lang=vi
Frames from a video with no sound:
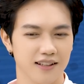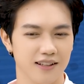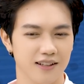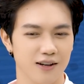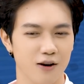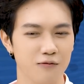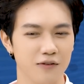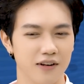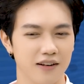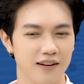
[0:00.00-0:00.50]

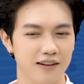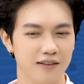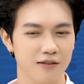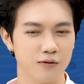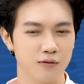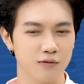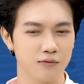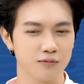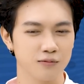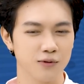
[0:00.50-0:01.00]
không phải hướng
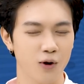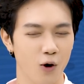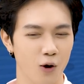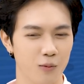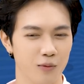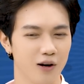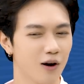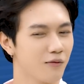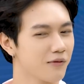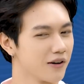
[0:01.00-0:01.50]
nội
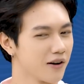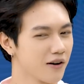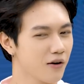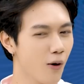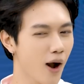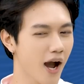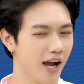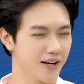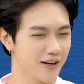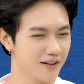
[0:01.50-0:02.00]
cũng không phải hướng
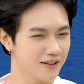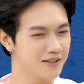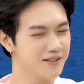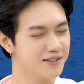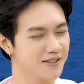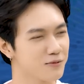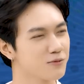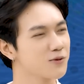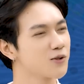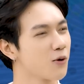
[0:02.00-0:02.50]
ngoại, nó cứ
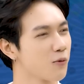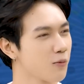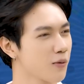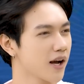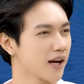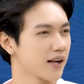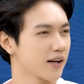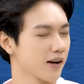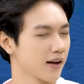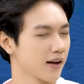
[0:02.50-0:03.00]
chung chung ấy.